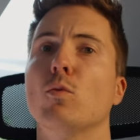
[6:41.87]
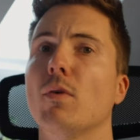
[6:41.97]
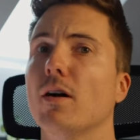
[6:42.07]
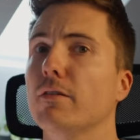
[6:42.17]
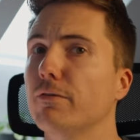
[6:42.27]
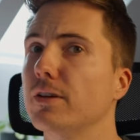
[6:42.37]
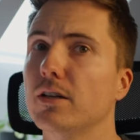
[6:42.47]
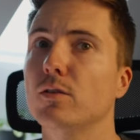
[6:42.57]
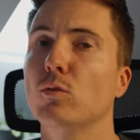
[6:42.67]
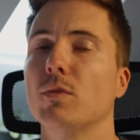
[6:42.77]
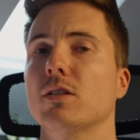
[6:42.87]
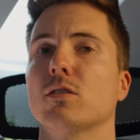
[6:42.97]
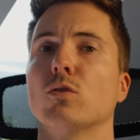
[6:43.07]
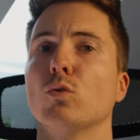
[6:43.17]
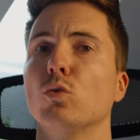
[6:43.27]
Nummer 4, den du
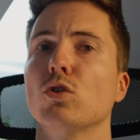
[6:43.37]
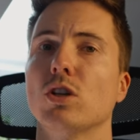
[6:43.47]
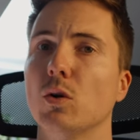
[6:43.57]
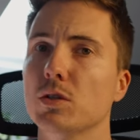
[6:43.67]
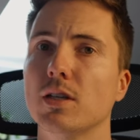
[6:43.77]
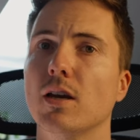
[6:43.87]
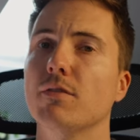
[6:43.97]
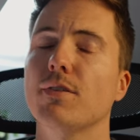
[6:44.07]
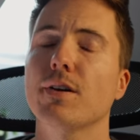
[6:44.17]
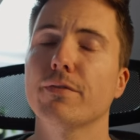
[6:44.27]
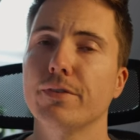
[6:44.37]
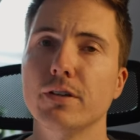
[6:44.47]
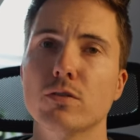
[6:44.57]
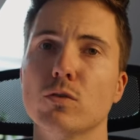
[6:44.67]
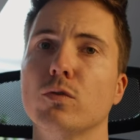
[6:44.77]
machst, du schaust dir einfach
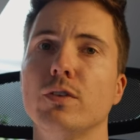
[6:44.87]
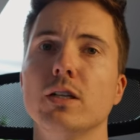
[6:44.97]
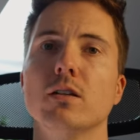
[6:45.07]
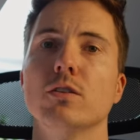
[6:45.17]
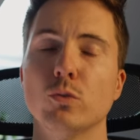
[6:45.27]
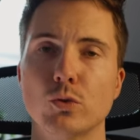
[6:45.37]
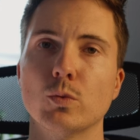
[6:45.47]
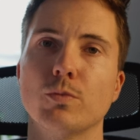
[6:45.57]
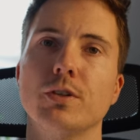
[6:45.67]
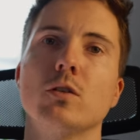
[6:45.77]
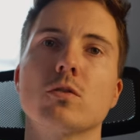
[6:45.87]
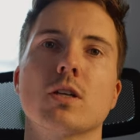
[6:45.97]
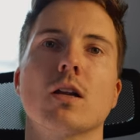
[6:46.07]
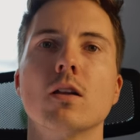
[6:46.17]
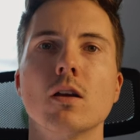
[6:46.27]
viel zu viele YouTube-Videos
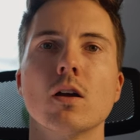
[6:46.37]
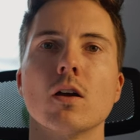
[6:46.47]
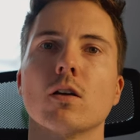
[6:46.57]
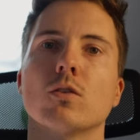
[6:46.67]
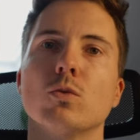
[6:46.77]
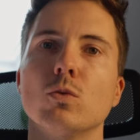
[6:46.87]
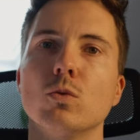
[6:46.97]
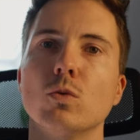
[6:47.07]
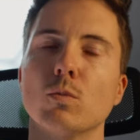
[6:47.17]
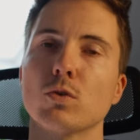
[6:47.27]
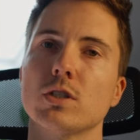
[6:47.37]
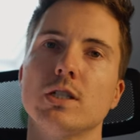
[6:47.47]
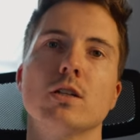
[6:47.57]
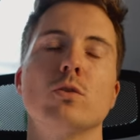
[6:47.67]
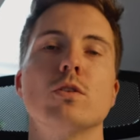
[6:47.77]
an. Du musst
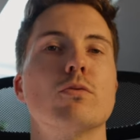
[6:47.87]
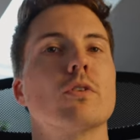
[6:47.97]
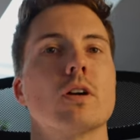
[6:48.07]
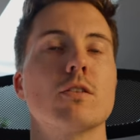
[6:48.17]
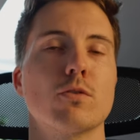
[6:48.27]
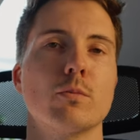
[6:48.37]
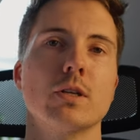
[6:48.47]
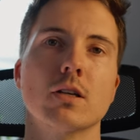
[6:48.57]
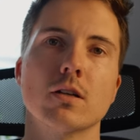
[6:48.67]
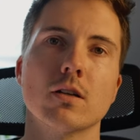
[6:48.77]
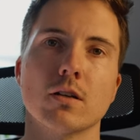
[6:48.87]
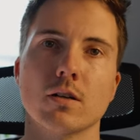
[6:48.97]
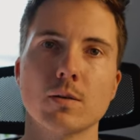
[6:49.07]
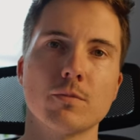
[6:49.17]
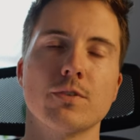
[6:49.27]
dich natürlich vorher informieren,
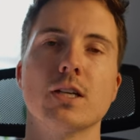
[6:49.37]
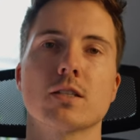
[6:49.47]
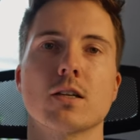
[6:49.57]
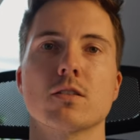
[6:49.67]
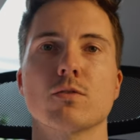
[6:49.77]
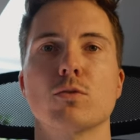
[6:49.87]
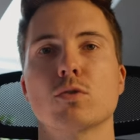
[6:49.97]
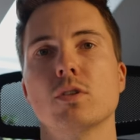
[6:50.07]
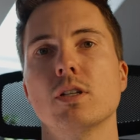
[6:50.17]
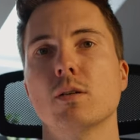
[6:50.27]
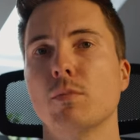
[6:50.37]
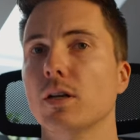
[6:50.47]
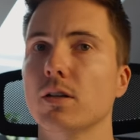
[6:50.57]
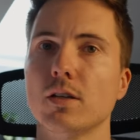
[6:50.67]
ähm, wie das Ganze funktioniert, Blende,